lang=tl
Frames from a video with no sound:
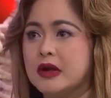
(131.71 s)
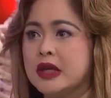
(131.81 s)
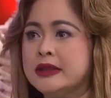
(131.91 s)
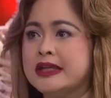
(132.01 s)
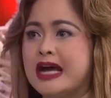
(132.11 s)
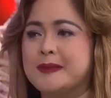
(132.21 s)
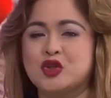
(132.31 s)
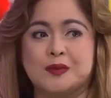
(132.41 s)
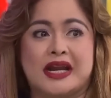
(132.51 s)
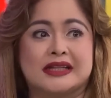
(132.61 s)
hindi dapat
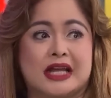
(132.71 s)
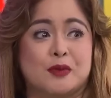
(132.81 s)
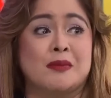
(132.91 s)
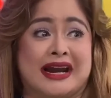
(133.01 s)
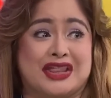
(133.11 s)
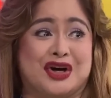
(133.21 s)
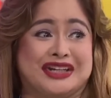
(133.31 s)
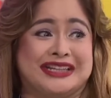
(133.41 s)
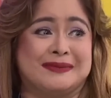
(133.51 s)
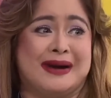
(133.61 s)
yung parang takbong marathon,
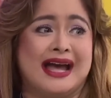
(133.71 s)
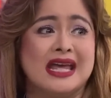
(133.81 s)
hindi ba?